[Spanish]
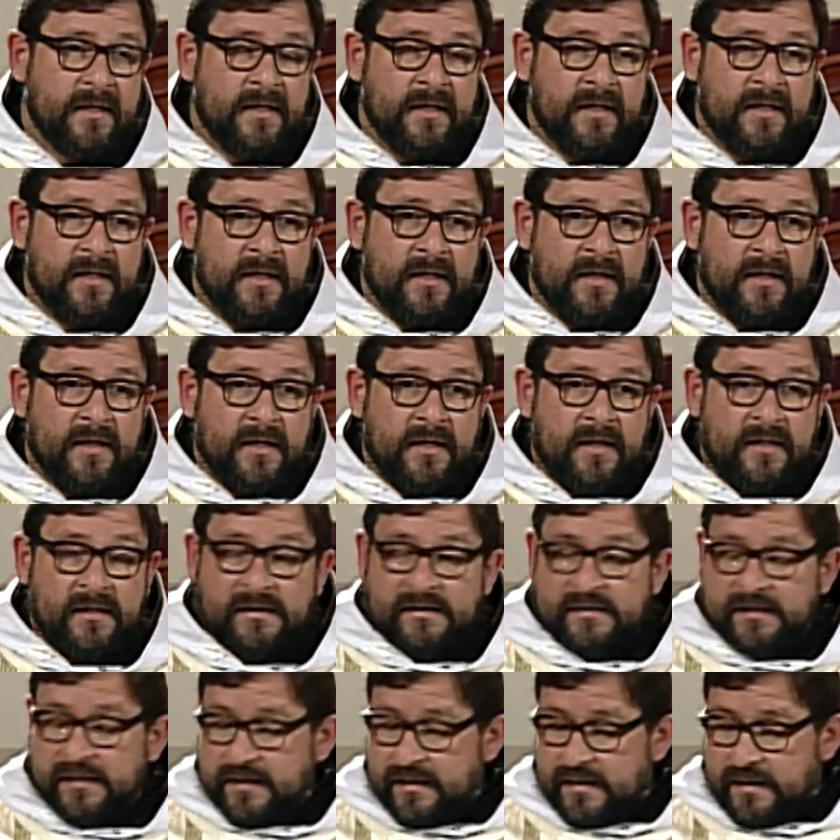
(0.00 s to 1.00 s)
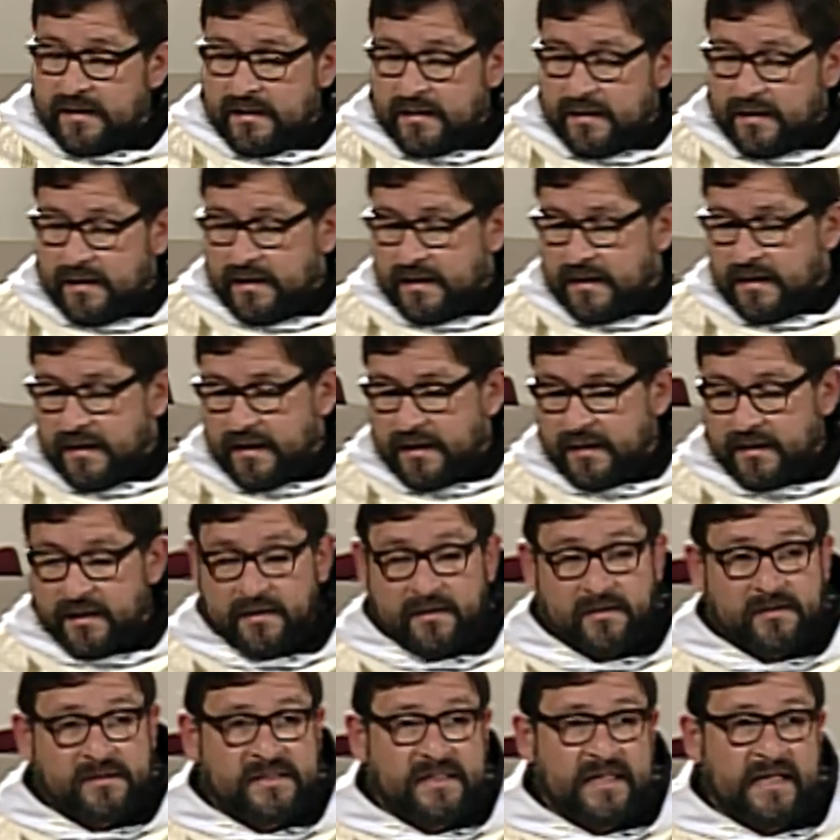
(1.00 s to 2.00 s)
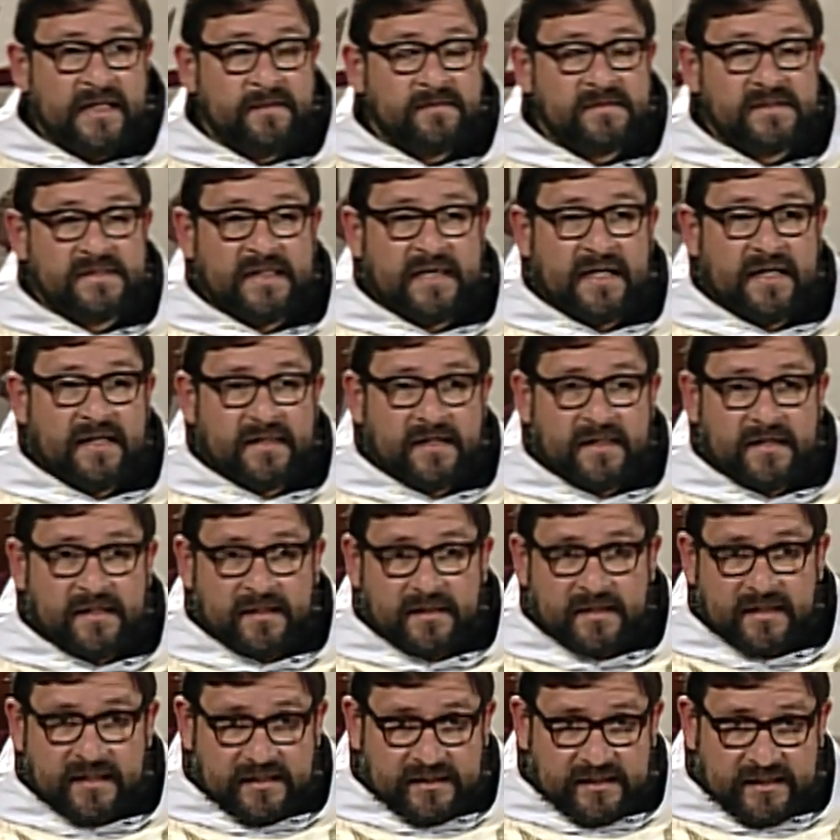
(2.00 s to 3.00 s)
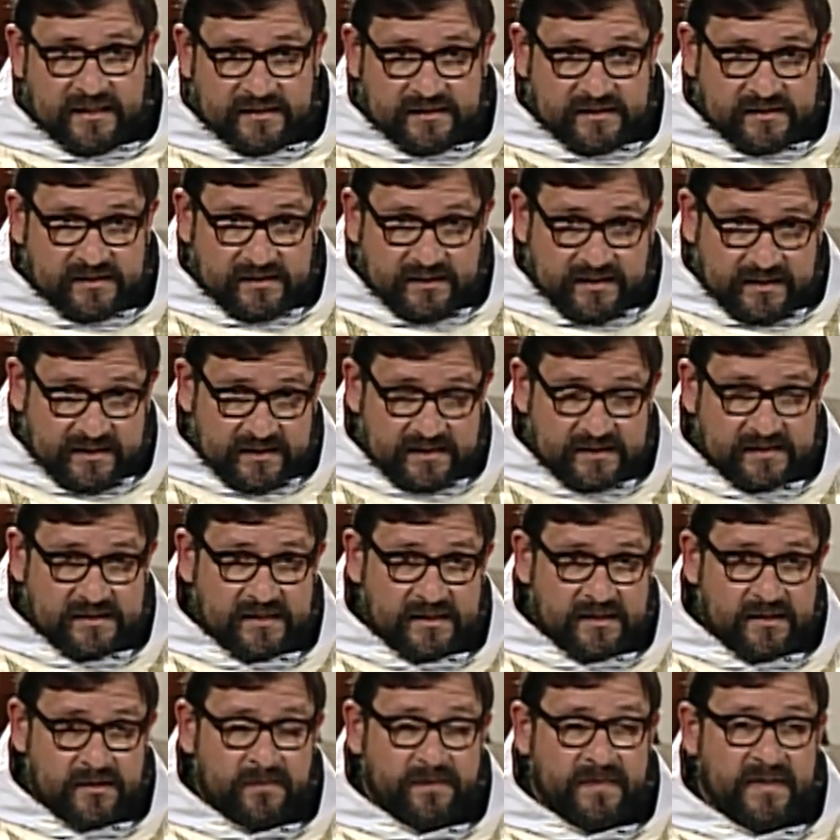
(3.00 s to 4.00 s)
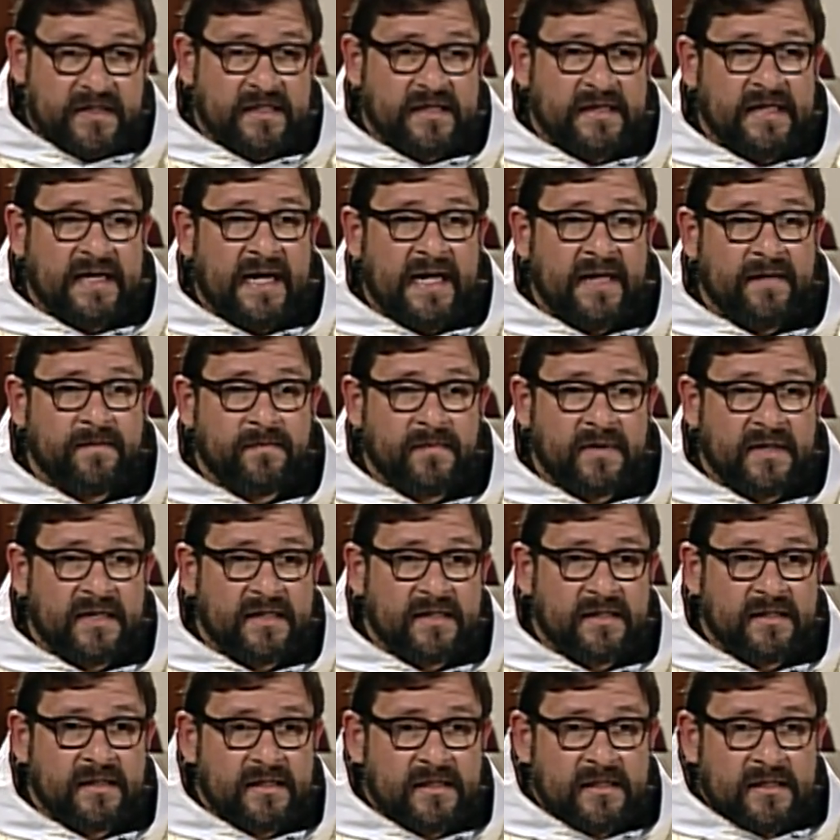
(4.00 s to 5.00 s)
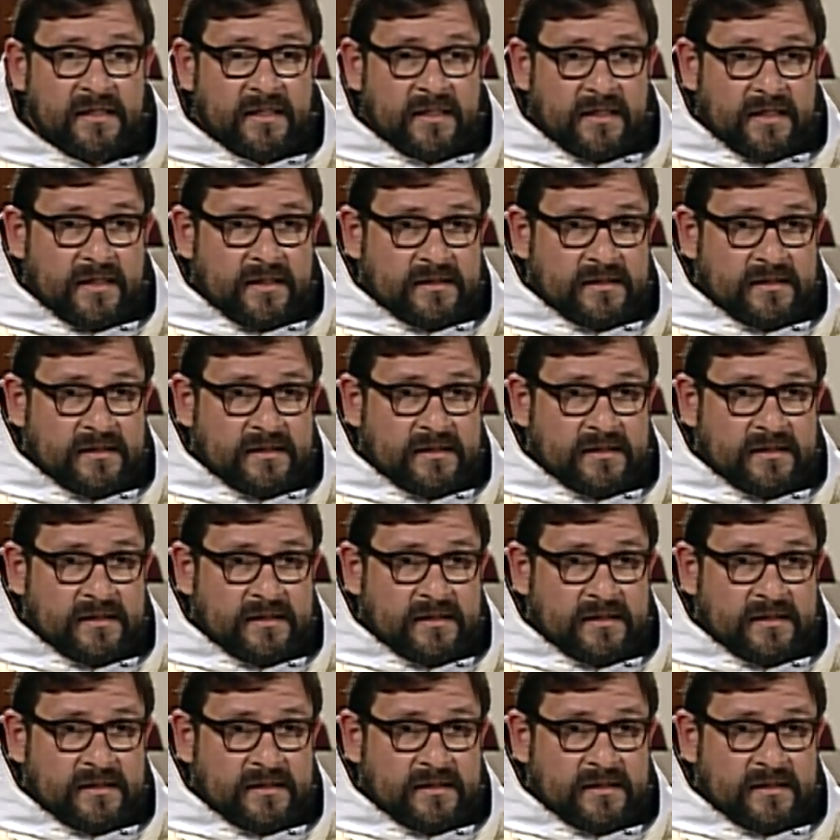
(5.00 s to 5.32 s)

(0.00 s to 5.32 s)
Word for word: A veces la gente se convence porque llega la verdad y no pueden resistirse.